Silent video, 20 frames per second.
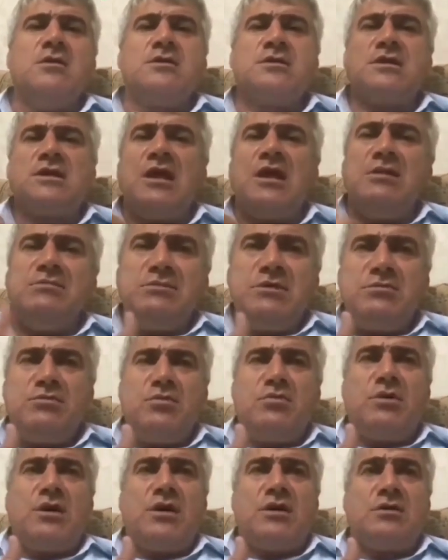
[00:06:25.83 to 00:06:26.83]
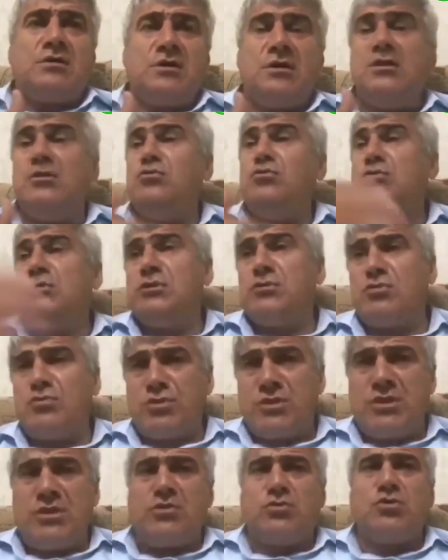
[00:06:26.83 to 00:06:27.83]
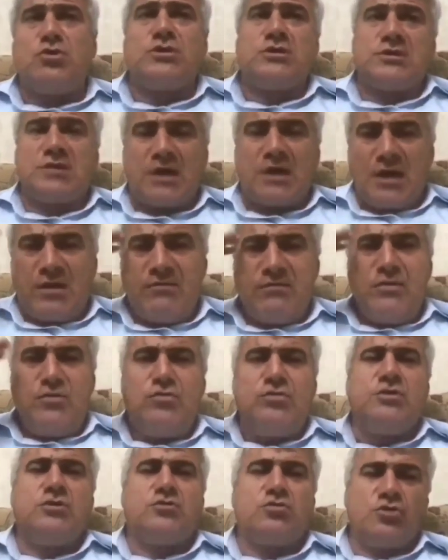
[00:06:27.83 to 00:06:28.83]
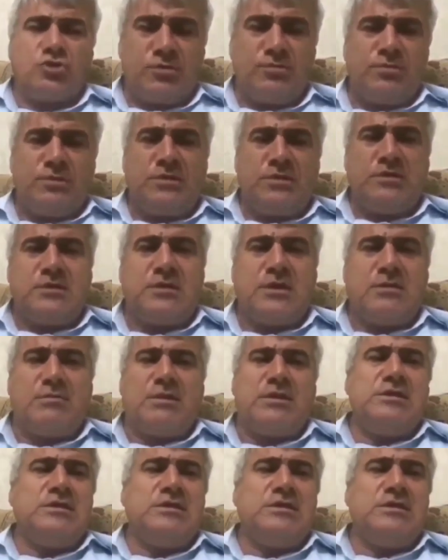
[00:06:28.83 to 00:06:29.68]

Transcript: С кем не бывает. И люди другие тоже, здравые люди тоже были там.